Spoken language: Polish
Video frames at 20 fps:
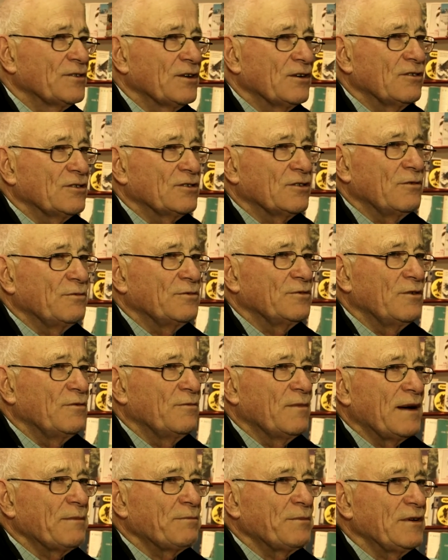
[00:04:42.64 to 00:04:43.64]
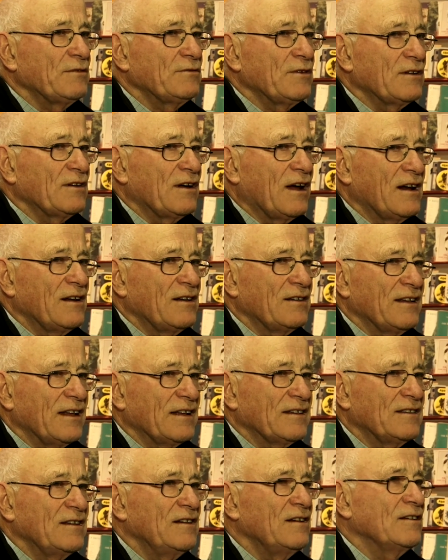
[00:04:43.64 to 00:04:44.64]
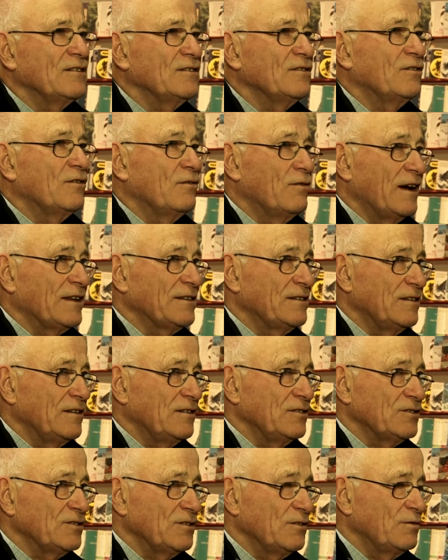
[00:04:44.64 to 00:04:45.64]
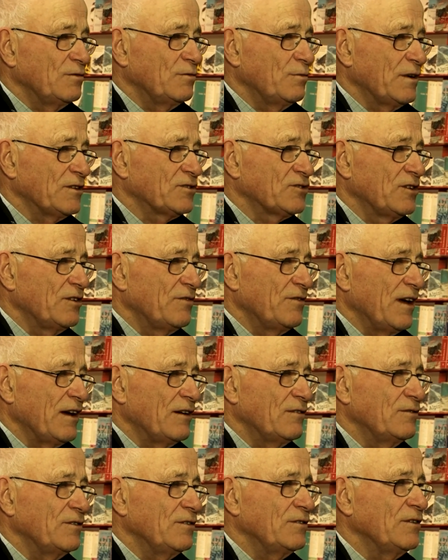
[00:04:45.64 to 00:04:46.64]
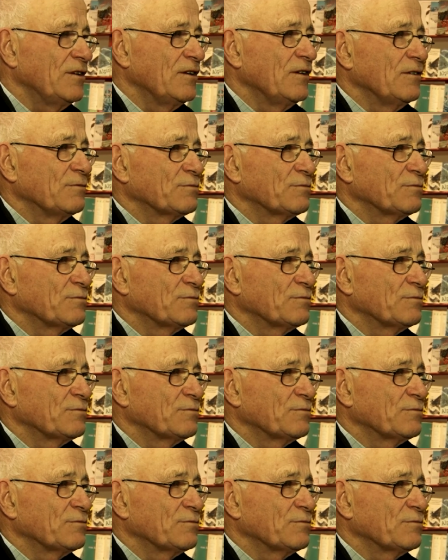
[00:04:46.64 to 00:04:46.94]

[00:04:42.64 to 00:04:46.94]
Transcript: tylko to były mapy, ale na tyle dokładne, że umożliwiały